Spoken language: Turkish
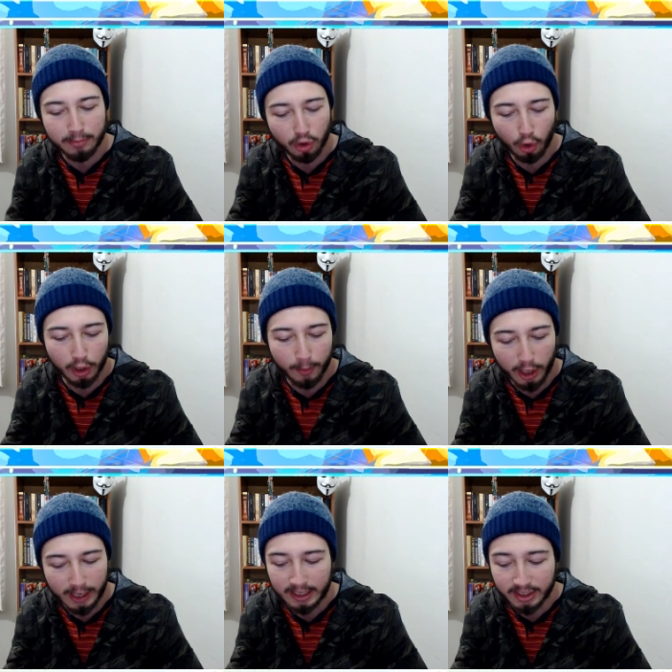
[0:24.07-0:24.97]
Trollle
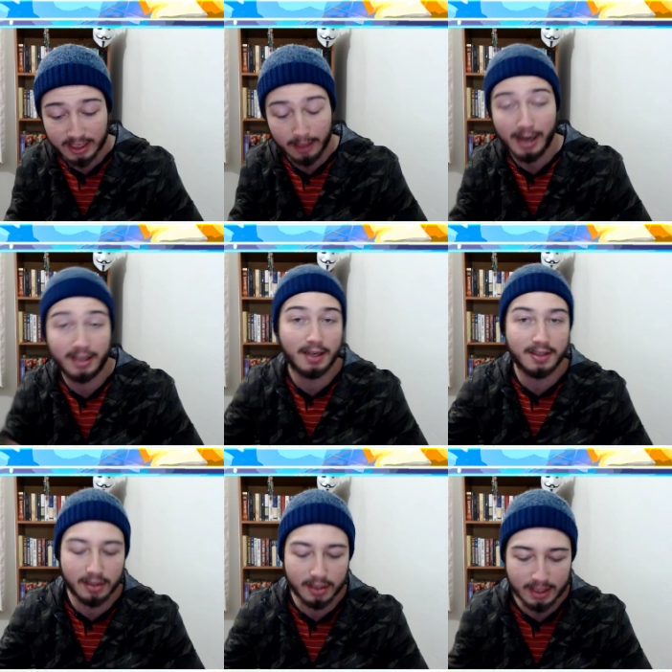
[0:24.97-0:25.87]
böyle eğlencesine belki
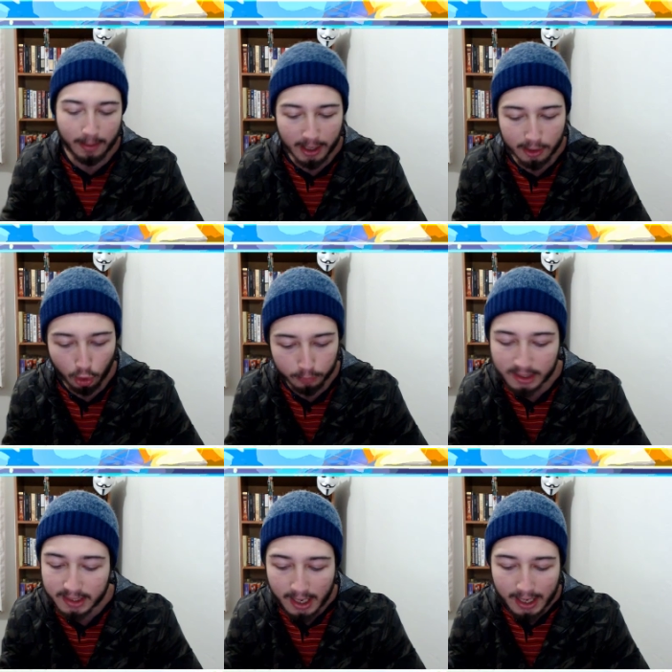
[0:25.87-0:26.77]
kazanırız da belli de
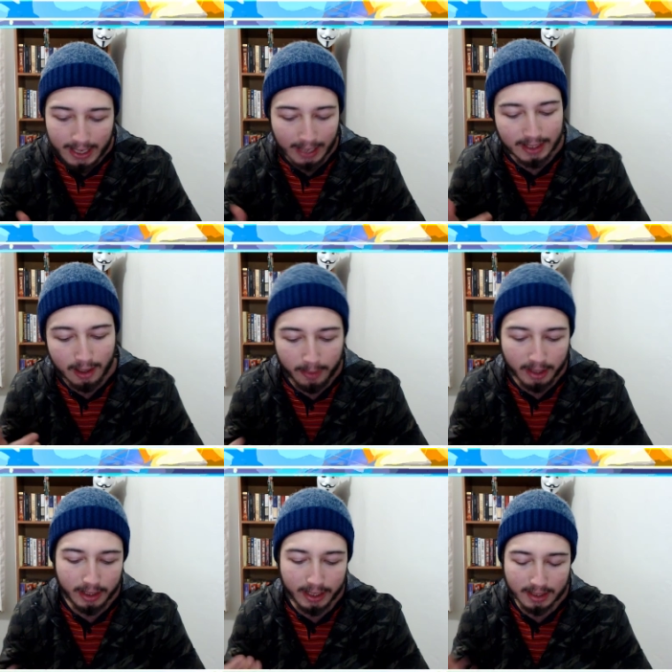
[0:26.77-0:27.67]
olmaz. Yani tamamen
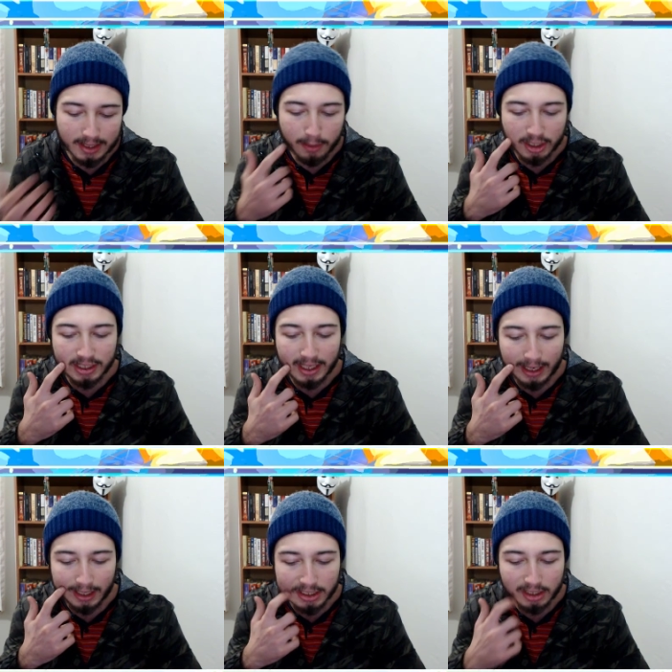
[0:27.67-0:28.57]
e, kazanmak için değil
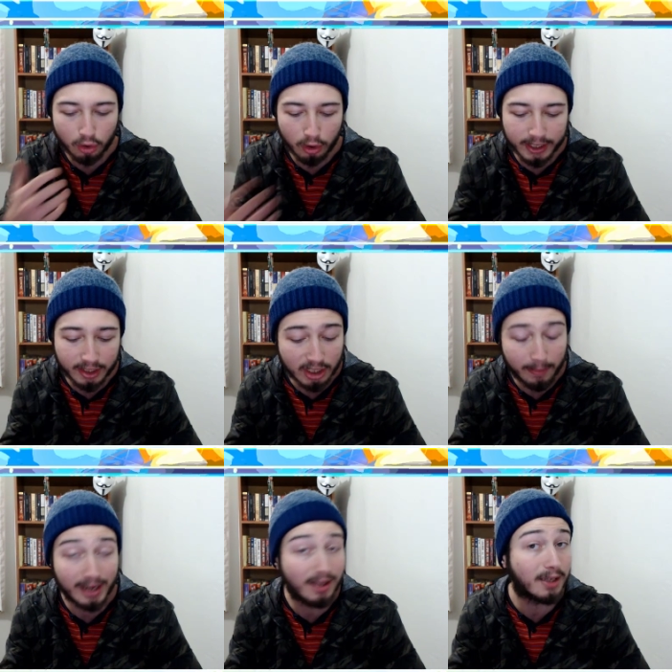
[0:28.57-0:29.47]
arkadaşlar. Trollüne gireceğim
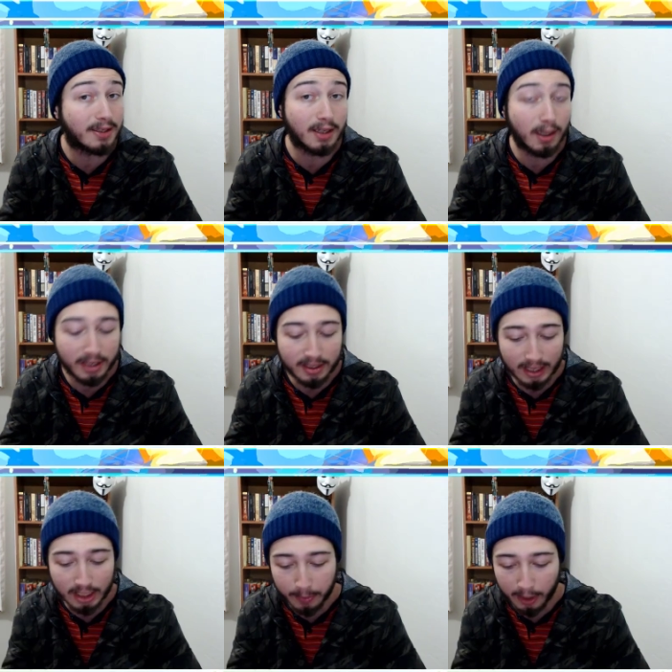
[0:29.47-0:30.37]
belki kazanabiliriz
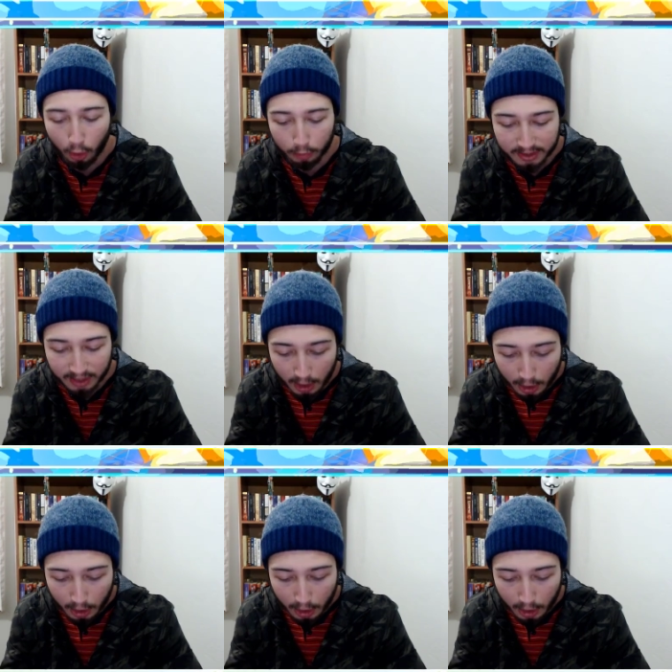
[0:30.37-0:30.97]
yani hiç belli olmaz.